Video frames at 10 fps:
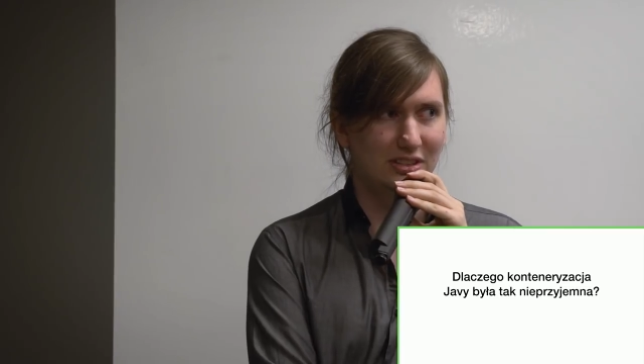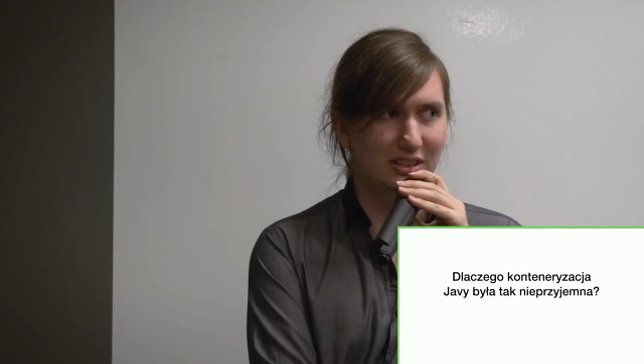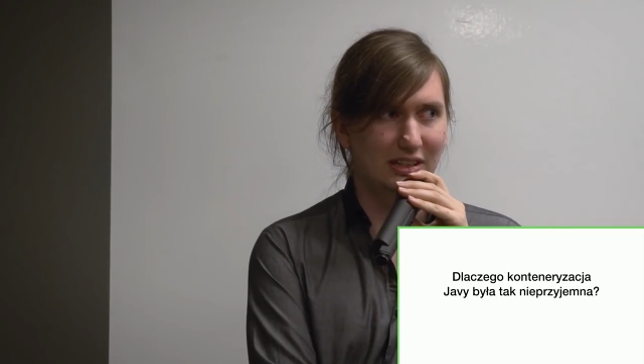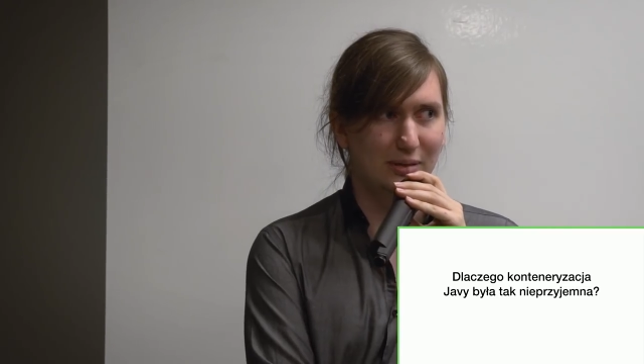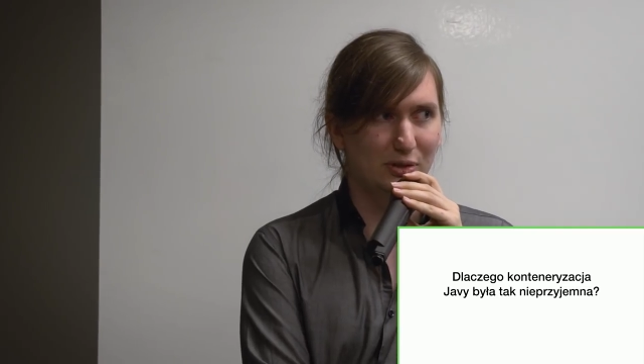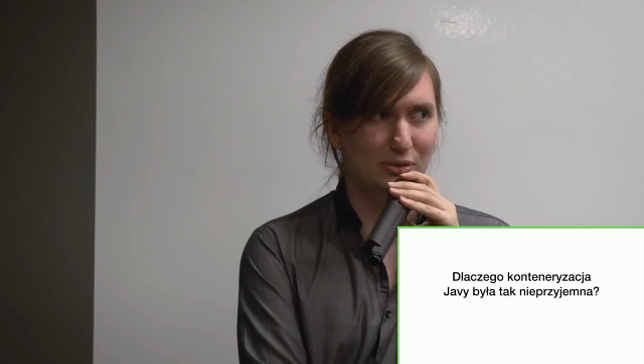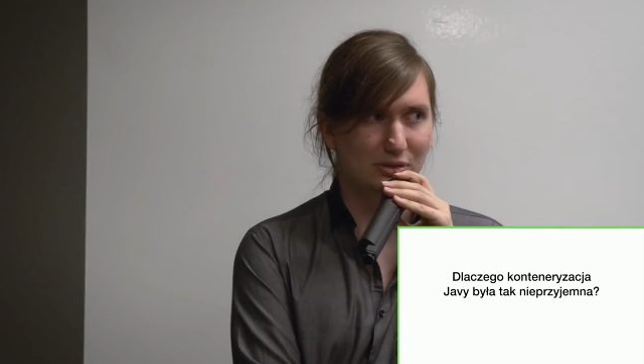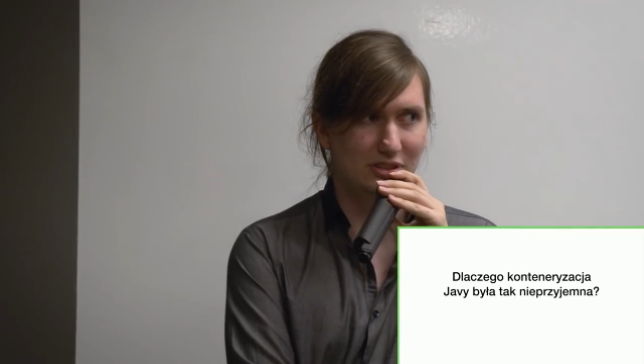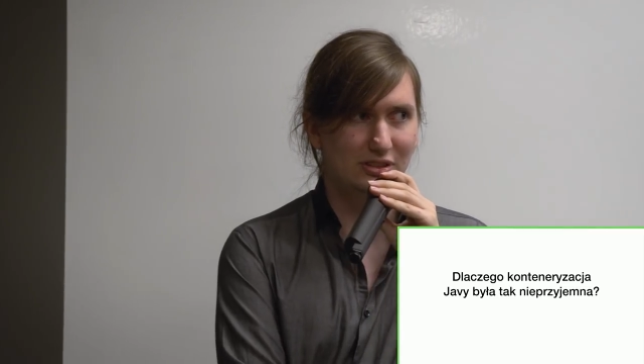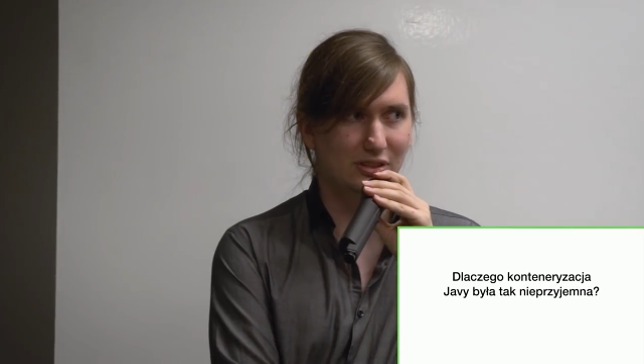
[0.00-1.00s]
JDK na
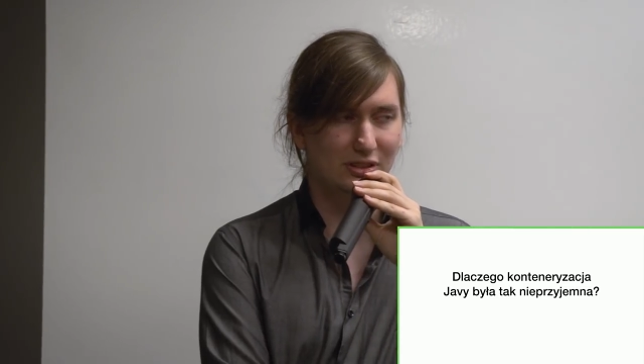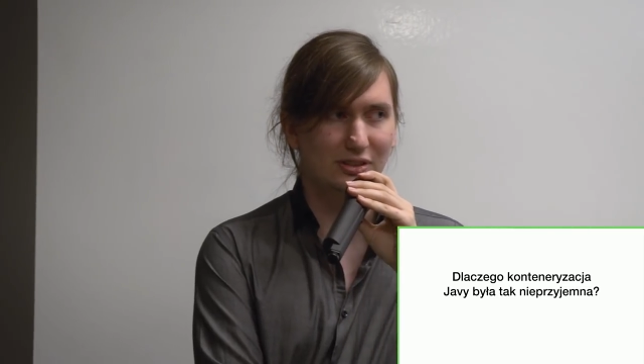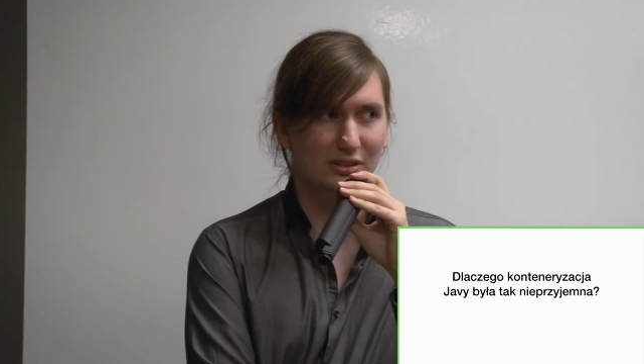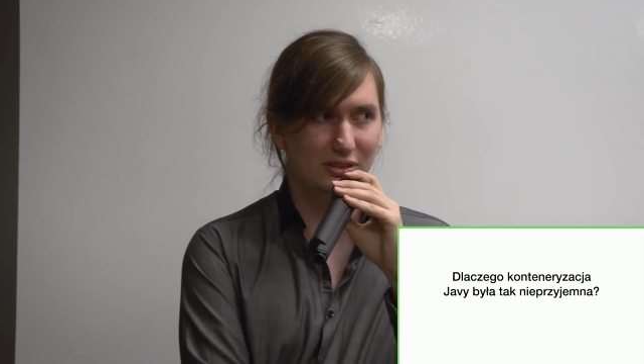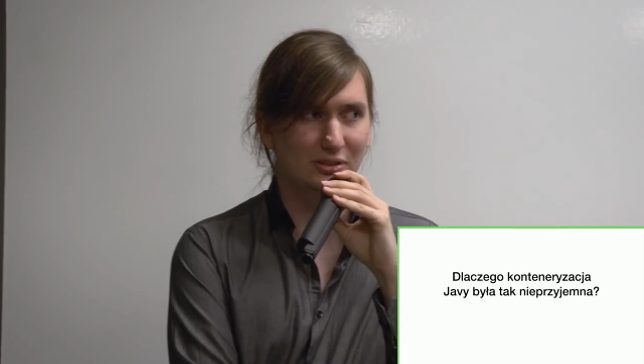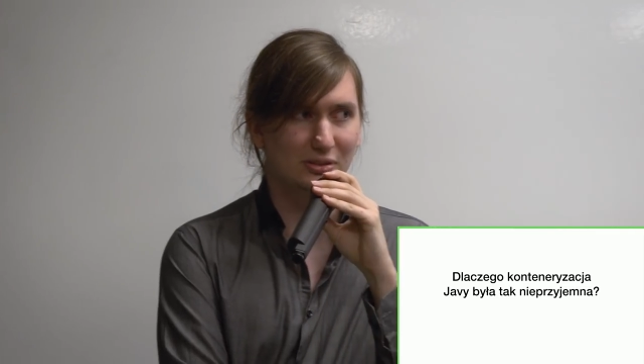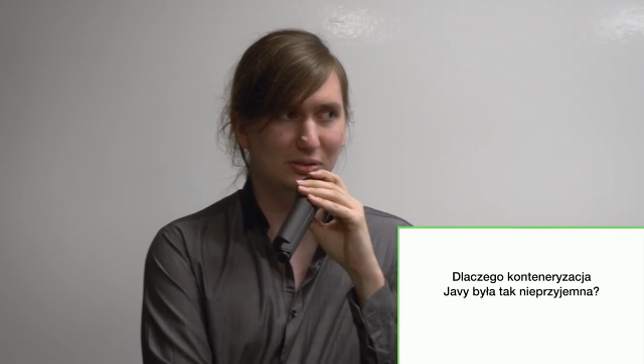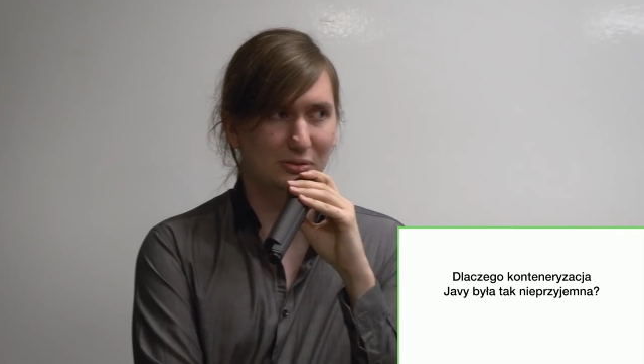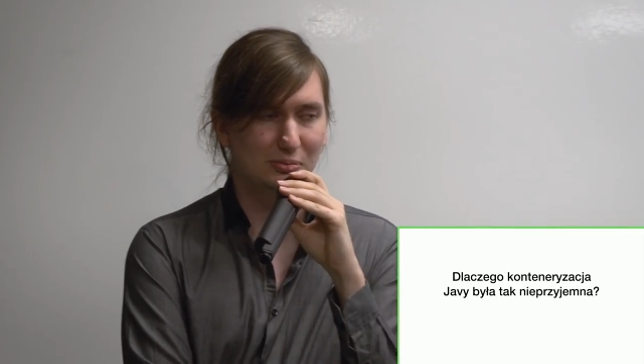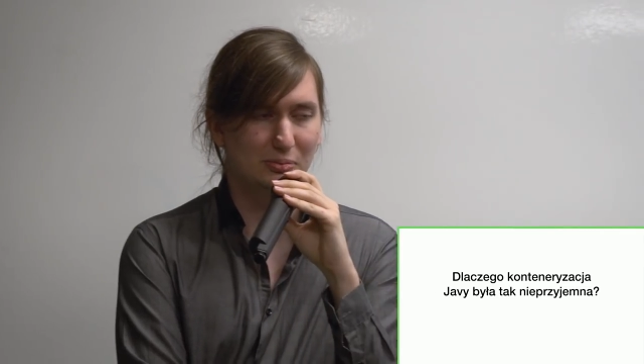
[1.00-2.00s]
produkcji, to
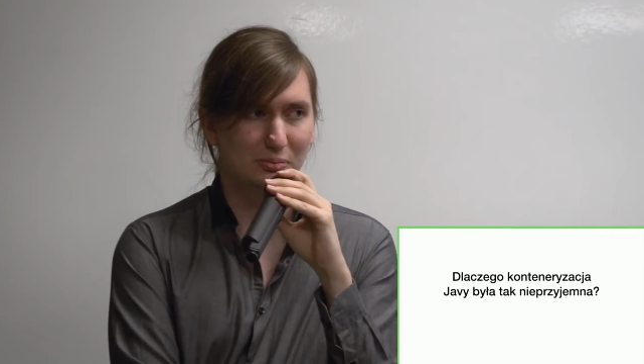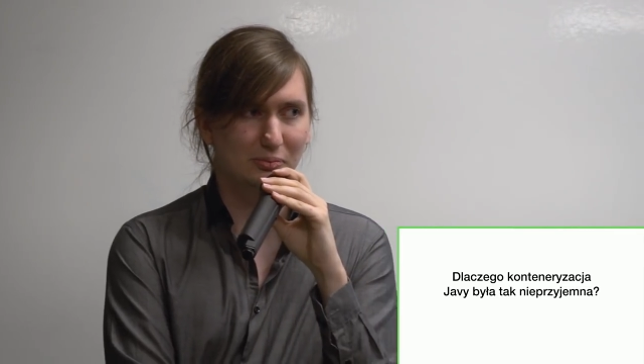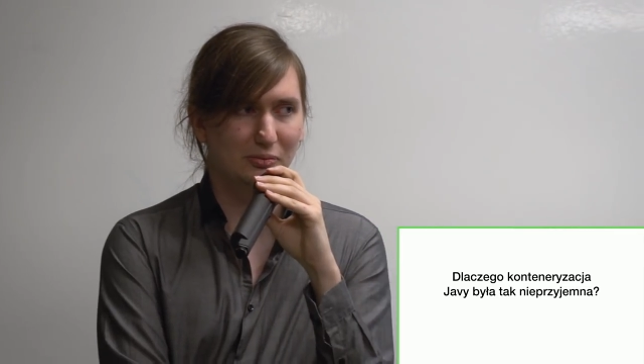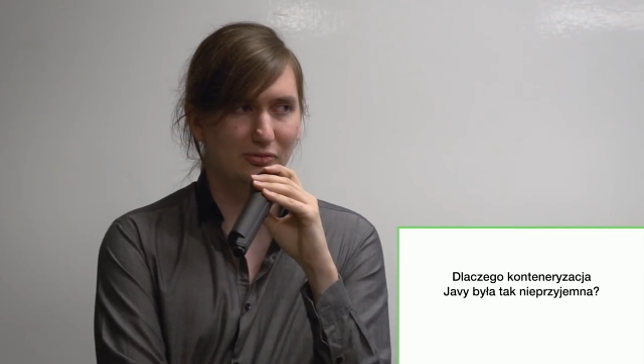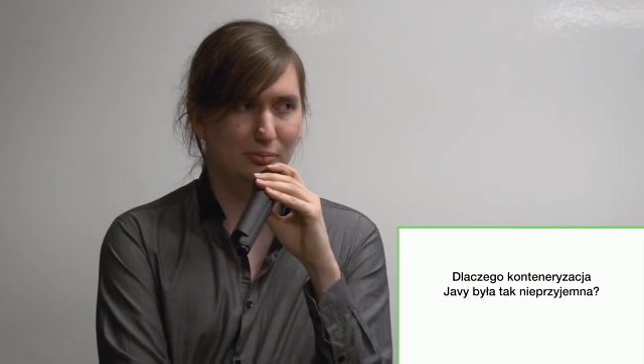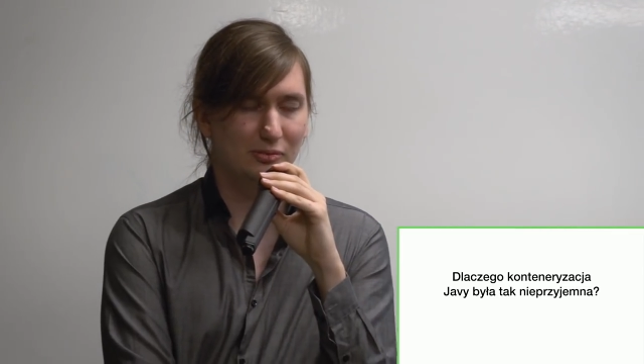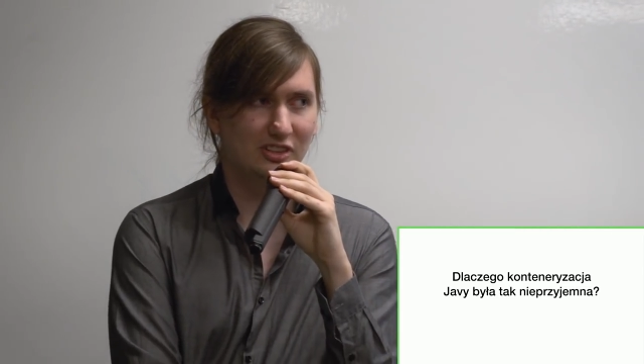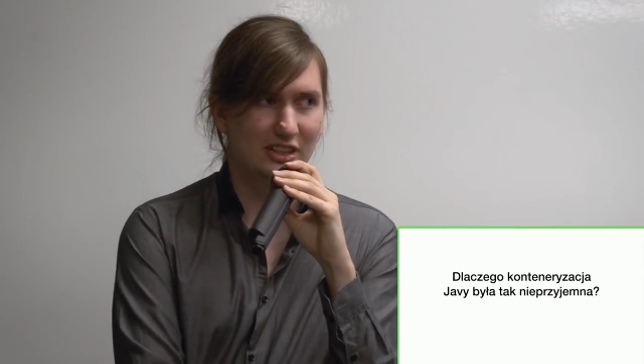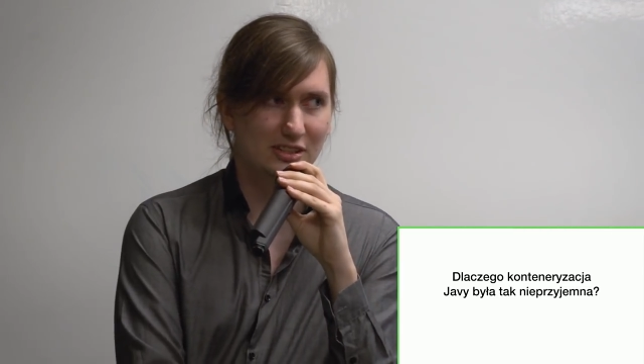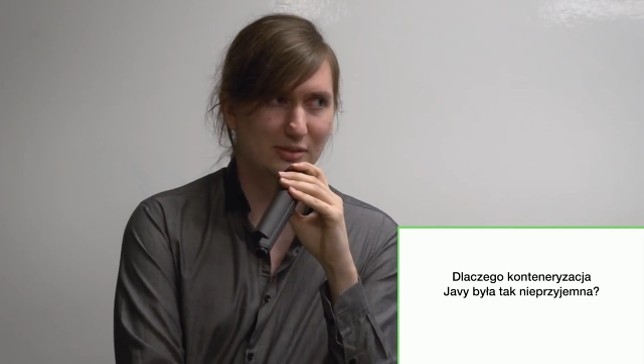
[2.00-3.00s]
mm,
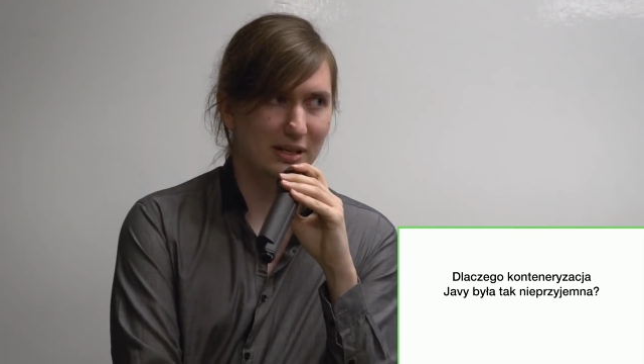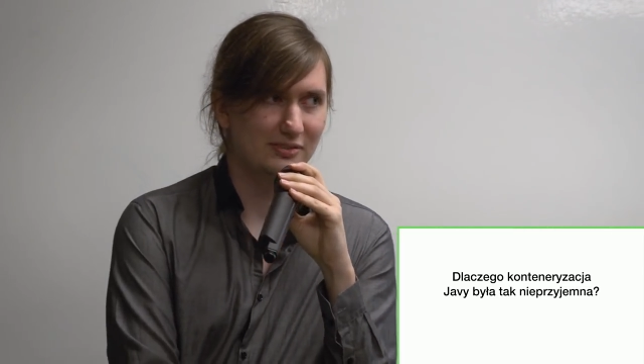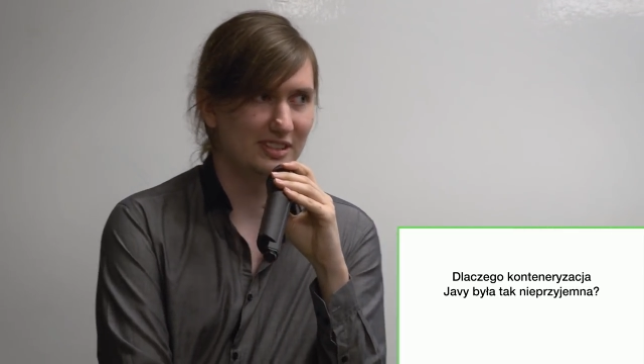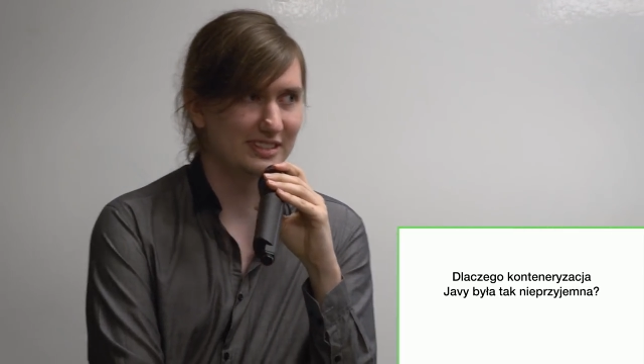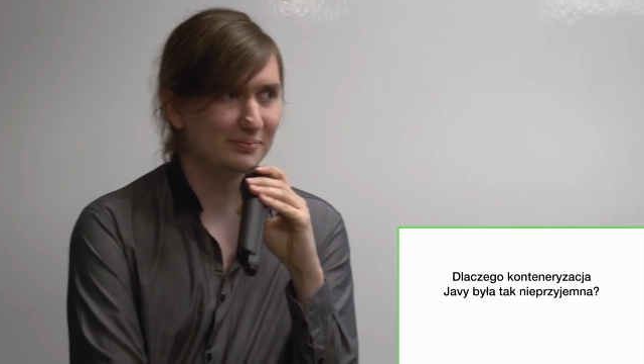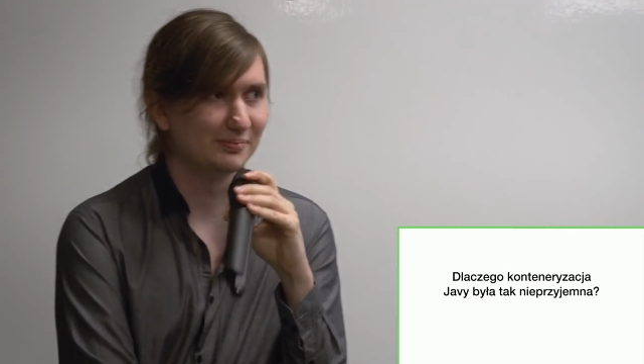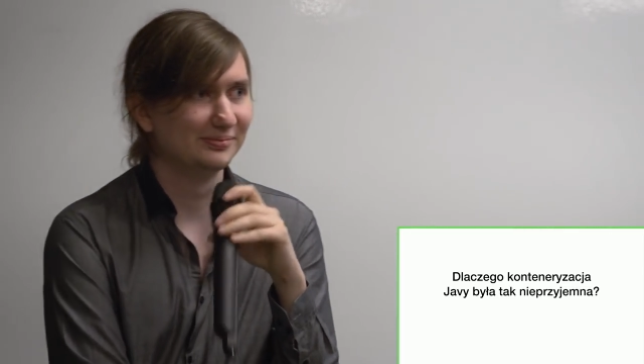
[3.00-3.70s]
witajcie prawnicy.